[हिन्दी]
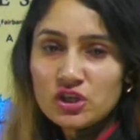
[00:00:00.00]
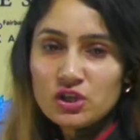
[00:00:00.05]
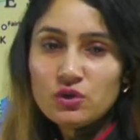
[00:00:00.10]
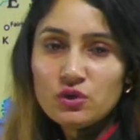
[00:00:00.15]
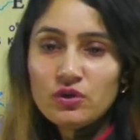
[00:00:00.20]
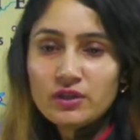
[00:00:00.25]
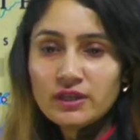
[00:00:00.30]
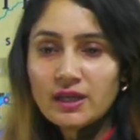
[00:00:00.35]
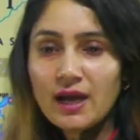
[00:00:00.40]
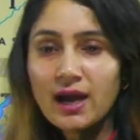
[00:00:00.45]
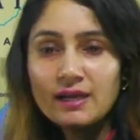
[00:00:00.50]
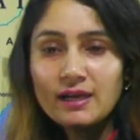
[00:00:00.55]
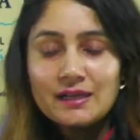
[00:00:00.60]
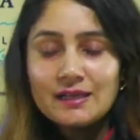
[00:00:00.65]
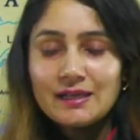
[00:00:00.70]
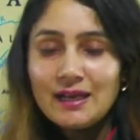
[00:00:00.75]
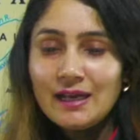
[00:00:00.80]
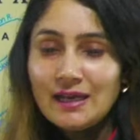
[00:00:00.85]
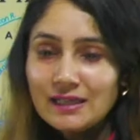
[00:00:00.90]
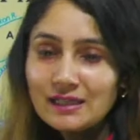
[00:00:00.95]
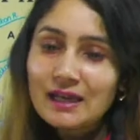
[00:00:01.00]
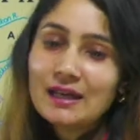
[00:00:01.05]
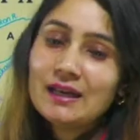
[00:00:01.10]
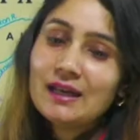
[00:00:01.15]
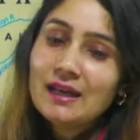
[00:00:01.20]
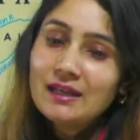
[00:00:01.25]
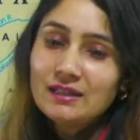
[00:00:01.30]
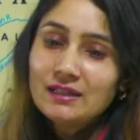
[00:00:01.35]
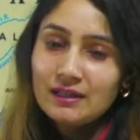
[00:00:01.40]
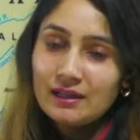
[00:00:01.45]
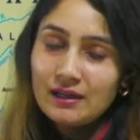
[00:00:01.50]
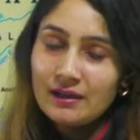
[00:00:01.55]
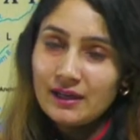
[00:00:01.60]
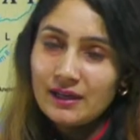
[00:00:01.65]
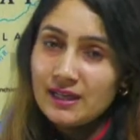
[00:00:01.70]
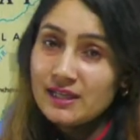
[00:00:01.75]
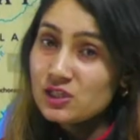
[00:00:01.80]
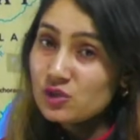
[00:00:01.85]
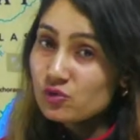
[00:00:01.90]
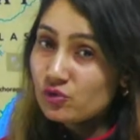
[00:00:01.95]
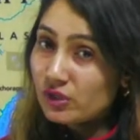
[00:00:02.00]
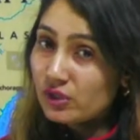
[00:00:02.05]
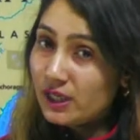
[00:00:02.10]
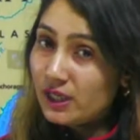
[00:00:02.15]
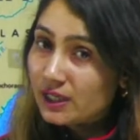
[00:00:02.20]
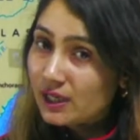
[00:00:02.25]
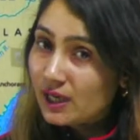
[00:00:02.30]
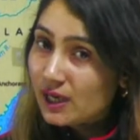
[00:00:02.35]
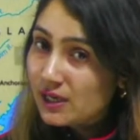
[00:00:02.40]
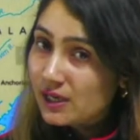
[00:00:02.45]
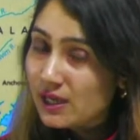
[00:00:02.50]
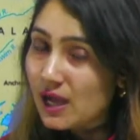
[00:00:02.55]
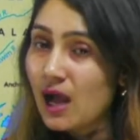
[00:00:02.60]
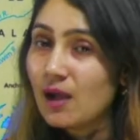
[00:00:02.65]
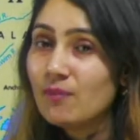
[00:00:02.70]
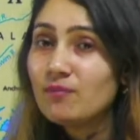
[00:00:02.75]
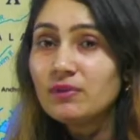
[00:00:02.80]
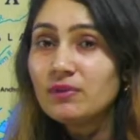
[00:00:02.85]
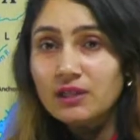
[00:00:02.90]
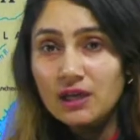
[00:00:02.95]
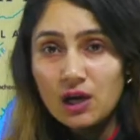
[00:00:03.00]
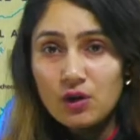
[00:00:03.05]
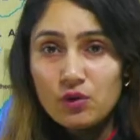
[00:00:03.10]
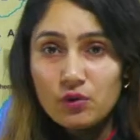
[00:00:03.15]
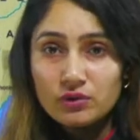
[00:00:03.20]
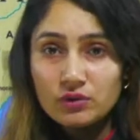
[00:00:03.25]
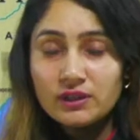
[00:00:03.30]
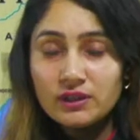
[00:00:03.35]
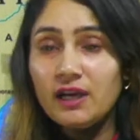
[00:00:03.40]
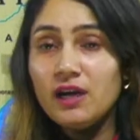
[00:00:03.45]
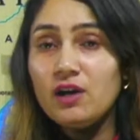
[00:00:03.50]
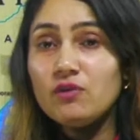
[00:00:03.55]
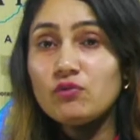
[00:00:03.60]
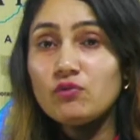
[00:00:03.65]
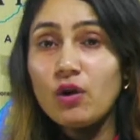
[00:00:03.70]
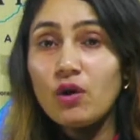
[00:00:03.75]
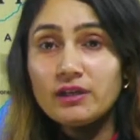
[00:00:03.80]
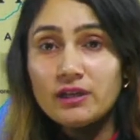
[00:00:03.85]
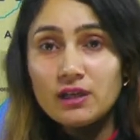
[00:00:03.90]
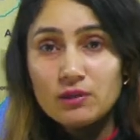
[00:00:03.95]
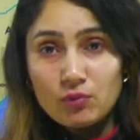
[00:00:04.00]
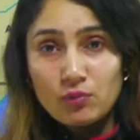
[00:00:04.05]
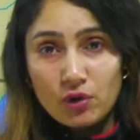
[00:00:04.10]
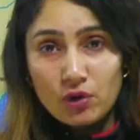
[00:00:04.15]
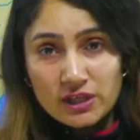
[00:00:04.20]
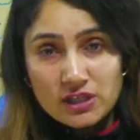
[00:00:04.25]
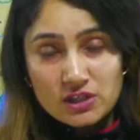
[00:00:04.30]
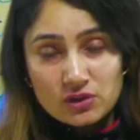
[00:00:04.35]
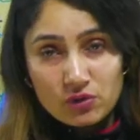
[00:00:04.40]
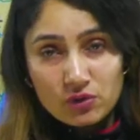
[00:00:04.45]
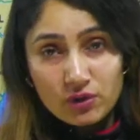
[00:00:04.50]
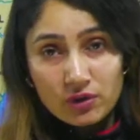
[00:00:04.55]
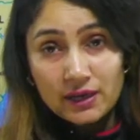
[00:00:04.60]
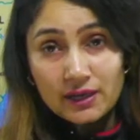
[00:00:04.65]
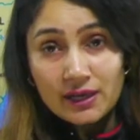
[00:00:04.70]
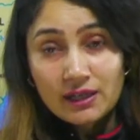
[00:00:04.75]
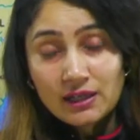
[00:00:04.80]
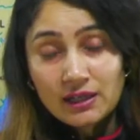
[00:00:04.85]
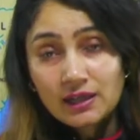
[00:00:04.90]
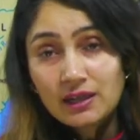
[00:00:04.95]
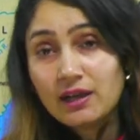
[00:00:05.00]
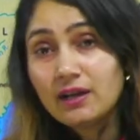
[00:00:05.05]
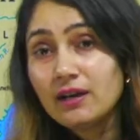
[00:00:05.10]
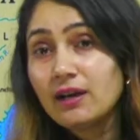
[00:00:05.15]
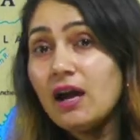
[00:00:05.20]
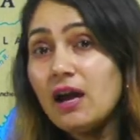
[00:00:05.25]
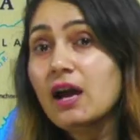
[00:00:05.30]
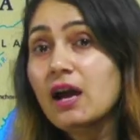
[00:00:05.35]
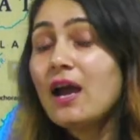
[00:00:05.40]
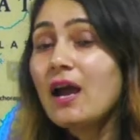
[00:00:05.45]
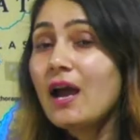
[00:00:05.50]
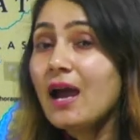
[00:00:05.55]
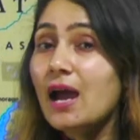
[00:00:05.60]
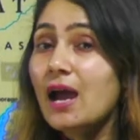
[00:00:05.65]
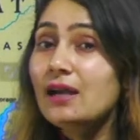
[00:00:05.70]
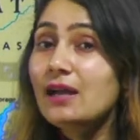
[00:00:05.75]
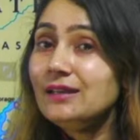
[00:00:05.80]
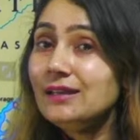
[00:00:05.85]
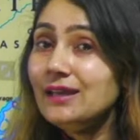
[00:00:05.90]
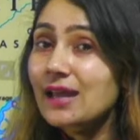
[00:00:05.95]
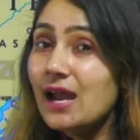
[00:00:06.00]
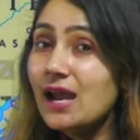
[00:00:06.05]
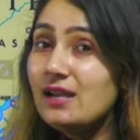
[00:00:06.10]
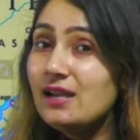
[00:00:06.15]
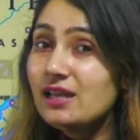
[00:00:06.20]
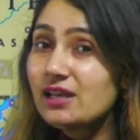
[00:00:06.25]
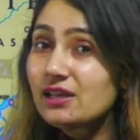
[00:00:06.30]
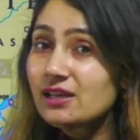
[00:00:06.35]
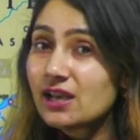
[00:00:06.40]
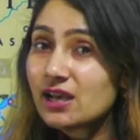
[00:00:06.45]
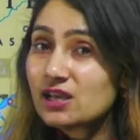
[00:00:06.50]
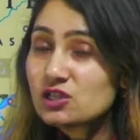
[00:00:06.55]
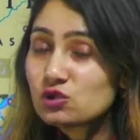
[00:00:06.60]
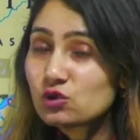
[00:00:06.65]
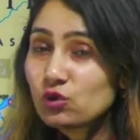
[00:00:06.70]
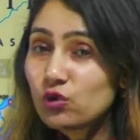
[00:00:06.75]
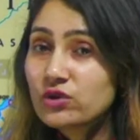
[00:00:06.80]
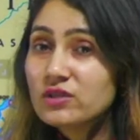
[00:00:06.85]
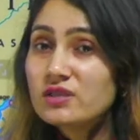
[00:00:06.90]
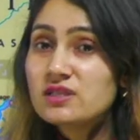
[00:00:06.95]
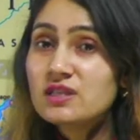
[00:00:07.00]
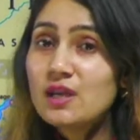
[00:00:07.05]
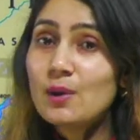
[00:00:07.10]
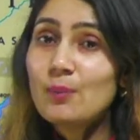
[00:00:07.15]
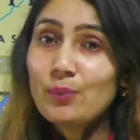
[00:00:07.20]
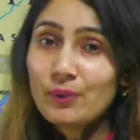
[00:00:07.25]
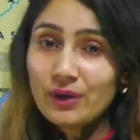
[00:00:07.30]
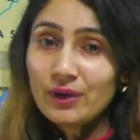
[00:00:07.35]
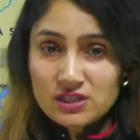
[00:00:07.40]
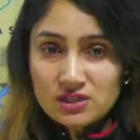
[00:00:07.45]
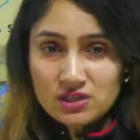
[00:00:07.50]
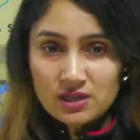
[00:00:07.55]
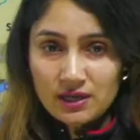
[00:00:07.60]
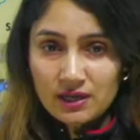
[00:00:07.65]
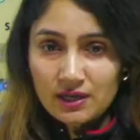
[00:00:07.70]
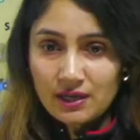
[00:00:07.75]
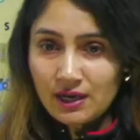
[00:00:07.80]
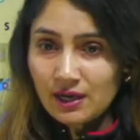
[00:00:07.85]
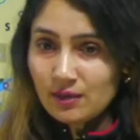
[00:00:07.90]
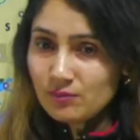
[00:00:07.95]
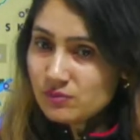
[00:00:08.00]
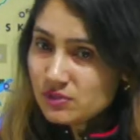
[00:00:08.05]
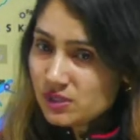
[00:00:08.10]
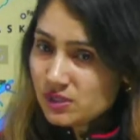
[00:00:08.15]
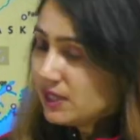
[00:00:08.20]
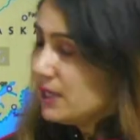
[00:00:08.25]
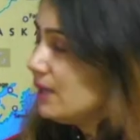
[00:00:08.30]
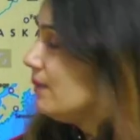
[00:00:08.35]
को क्या कर रहा है कनेक्ट कर रहा है स्ट्रेट का काम क्या होता है वाटर बॉडीज़ को कनेक्ट करना एंड लैंड एरियाज़ को सेपरेट करना ठीक है